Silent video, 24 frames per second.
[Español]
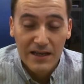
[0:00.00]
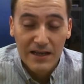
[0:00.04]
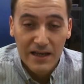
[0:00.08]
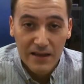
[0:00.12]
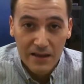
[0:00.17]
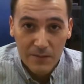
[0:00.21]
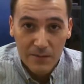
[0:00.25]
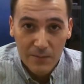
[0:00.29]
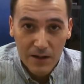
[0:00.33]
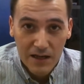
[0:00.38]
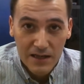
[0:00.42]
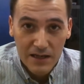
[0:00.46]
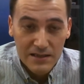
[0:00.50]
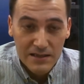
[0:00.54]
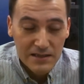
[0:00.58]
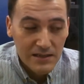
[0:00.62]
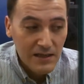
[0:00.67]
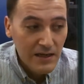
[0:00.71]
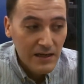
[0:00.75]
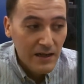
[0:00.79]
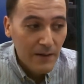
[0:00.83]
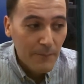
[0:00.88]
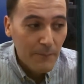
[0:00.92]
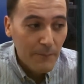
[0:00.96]
Y además,
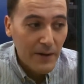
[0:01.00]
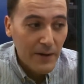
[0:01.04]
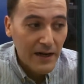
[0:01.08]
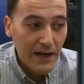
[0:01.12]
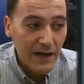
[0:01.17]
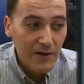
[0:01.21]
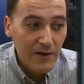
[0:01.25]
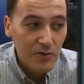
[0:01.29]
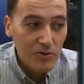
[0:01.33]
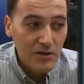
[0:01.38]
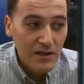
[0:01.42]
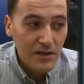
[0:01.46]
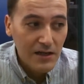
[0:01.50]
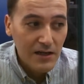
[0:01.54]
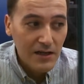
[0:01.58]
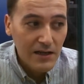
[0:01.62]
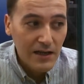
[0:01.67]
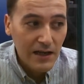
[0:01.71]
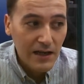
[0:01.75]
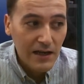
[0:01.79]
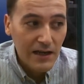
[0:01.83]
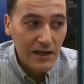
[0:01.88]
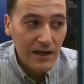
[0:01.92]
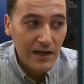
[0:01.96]
para no tener
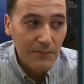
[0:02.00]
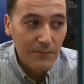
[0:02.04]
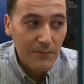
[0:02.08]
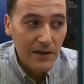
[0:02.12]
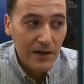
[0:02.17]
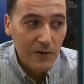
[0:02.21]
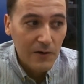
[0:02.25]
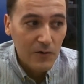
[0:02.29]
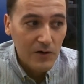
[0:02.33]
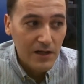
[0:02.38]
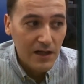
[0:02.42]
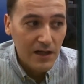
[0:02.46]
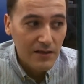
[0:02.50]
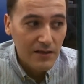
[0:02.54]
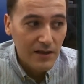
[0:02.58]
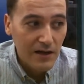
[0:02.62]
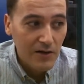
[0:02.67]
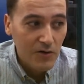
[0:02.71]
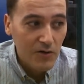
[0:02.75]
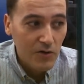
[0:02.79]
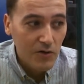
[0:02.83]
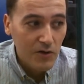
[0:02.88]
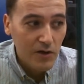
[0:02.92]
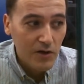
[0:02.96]
que leerme lo que hace
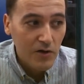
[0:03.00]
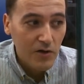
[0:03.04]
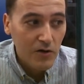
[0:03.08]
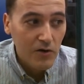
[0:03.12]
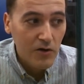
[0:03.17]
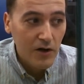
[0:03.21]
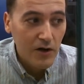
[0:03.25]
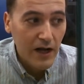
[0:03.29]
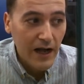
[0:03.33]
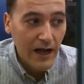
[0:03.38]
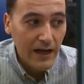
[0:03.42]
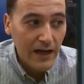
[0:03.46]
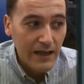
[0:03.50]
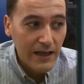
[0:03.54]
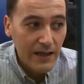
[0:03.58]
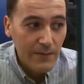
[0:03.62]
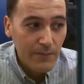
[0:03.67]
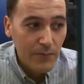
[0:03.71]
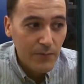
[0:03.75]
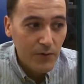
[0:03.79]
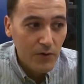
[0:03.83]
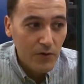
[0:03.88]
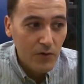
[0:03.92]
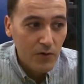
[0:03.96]
el código, aquí
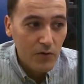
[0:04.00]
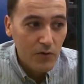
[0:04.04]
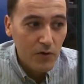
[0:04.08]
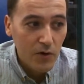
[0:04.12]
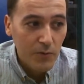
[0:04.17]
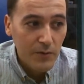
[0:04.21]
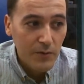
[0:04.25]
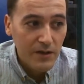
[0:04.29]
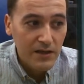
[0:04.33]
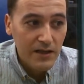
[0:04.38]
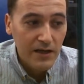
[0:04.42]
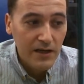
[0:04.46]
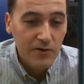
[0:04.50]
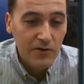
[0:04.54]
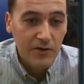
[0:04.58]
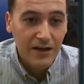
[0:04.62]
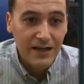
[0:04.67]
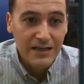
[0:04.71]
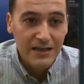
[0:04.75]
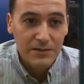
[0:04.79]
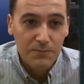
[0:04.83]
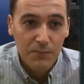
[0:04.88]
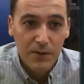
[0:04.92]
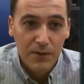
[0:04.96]
pongo un comentario
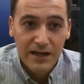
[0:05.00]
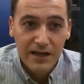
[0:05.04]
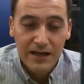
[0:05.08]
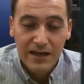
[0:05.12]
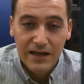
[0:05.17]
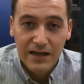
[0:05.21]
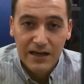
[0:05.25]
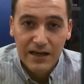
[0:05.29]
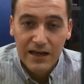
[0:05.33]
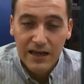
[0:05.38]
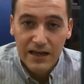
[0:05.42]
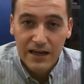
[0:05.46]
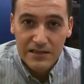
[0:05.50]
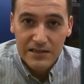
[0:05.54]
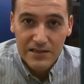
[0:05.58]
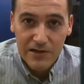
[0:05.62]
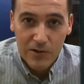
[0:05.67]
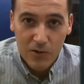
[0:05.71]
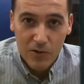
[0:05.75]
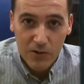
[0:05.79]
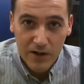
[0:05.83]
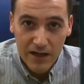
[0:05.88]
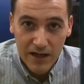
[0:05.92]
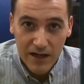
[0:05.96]
que explica qué es
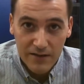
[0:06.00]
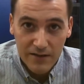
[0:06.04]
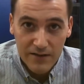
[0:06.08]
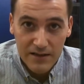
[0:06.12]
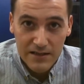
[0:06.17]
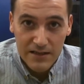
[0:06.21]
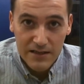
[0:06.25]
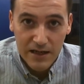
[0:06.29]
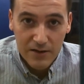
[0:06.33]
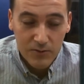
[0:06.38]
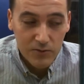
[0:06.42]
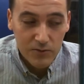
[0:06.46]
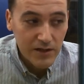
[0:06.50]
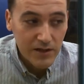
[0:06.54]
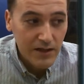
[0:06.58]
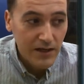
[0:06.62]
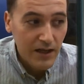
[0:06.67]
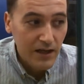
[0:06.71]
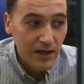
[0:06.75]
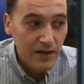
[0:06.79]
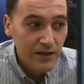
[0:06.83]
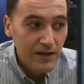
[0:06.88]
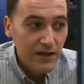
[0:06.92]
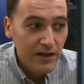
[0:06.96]
lo que hace esa
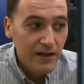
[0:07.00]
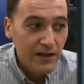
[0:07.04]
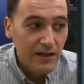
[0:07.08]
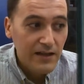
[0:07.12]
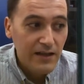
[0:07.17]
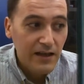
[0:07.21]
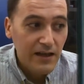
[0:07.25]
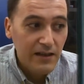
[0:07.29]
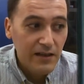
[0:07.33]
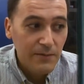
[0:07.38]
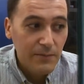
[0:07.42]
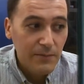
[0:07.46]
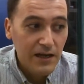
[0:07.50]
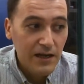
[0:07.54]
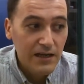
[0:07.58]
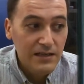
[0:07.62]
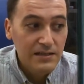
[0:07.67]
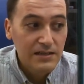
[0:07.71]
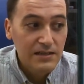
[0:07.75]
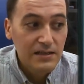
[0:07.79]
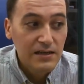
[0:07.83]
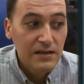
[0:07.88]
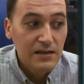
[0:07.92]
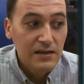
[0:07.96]
rutina y
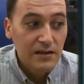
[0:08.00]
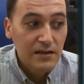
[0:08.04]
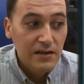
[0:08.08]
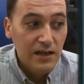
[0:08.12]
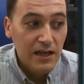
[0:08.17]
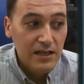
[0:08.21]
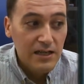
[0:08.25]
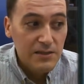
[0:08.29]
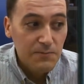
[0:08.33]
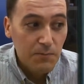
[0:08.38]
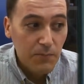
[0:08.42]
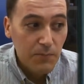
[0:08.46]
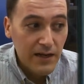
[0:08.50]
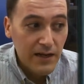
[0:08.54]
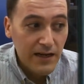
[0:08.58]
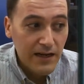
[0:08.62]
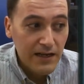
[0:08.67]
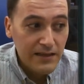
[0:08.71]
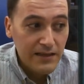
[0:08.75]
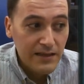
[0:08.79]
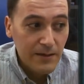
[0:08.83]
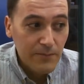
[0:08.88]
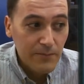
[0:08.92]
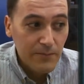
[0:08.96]
además
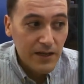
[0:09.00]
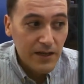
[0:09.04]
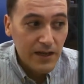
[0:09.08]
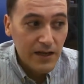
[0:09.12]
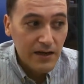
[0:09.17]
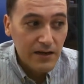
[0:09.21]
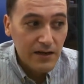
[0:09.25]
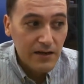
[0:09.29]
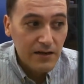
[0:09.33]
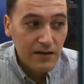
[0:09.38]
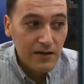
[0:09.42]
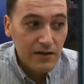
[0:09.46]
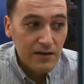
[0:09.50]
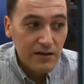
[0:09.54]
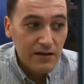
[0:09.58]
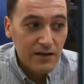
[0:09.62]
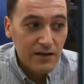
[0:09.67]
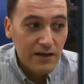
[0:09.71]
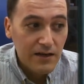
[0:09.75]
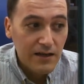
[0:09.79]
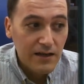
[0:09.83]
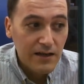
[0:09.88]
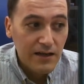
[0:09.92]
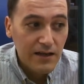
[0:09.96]
explica también
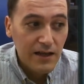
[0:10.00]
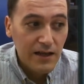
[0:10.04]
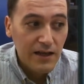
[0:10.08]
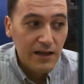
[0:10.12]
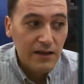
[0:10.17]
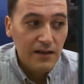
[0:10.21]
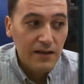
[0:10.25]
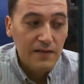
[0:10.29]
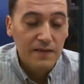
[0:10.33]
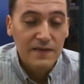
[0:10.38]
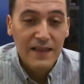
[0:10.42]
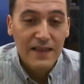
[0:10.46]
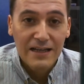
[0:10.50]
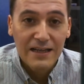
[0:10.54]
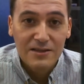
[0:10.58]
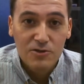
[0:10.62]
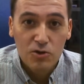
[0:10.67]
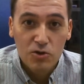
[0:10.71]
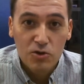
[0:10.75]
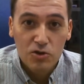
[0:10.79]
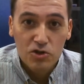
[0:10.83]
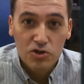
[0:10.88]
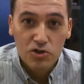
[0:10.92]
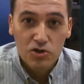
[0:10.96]
qué
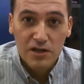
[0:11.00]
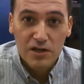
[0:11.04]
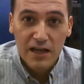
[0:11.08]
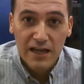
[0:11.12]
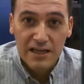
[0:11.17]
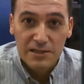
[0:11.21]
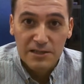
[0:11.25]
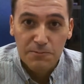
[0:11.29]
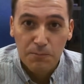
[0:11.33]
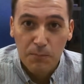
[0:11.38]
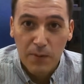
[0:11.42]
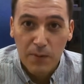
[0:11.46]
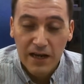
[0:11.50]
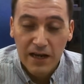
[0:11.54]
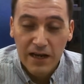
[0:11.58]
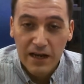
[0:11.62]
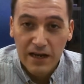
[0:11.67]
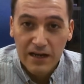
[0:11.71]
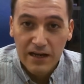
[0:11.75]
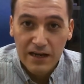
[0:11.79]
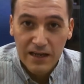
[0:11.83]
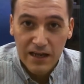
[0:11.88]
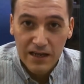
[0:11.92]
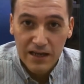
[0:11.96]
datos
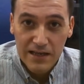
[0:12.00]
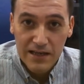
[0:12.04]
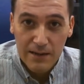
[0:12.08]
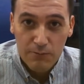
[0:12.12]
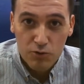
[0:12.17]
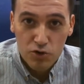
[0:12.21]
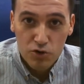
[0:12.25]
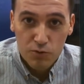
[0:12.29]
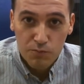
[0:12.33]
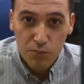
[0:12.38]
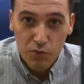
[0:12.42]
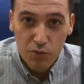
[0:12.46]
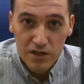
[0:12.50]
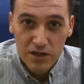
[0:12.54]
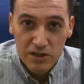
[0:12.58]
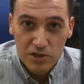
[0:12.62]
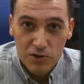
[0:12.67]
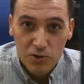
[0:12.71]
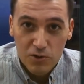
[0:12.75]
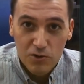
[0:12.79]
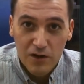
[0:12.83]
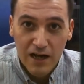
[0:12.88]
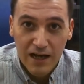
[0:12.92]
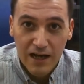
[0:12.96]
espera que hayamos
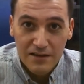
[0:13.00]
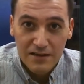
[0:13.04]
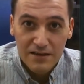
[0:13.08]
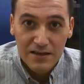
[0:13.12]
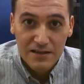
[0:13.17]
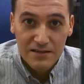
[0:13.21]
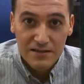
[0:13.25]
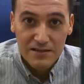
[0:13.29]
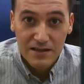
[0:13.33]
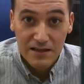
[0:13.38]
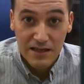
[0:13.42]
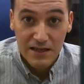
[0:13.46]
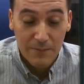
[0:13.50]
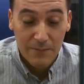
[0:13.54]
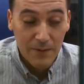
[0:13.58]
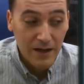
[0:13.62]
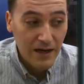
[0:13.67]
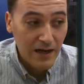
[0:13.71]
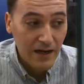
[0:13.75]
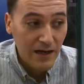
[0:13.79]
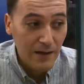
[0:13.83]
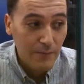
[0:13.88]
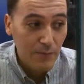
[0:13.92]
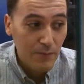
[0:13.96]
puesto antes de
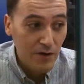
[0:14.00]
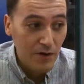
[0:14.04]
llamarla.